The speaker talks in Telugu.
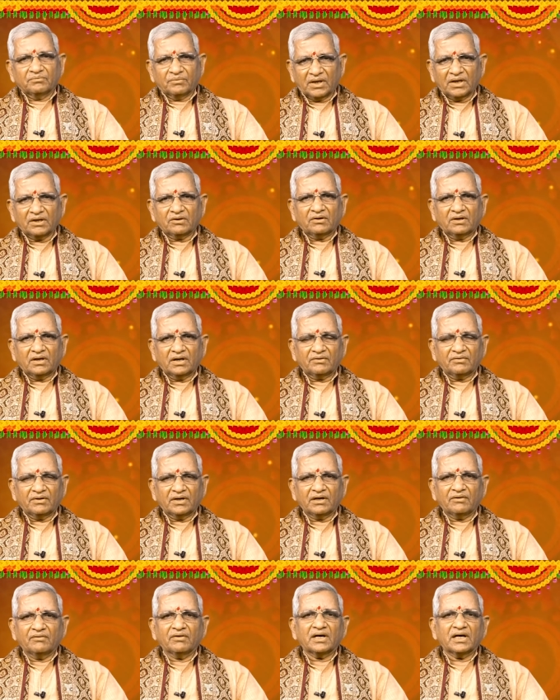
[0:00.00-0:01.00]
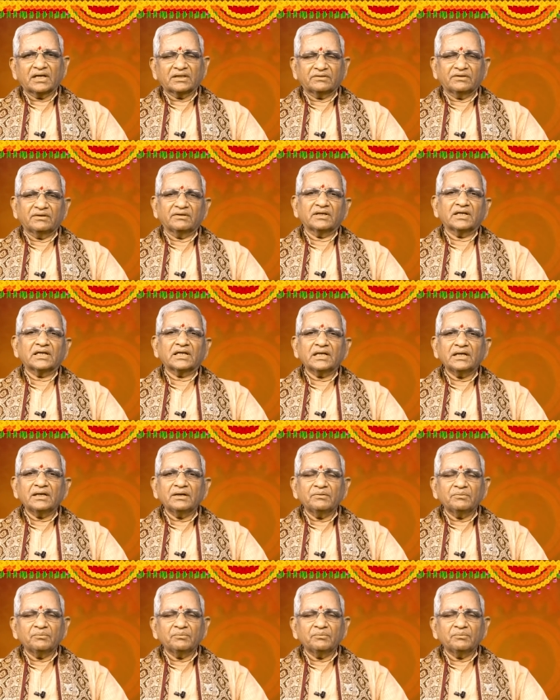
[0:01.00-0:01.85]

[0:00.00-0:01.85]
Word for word: మనకున్నటువంటి అవకాశం ఏంటంటే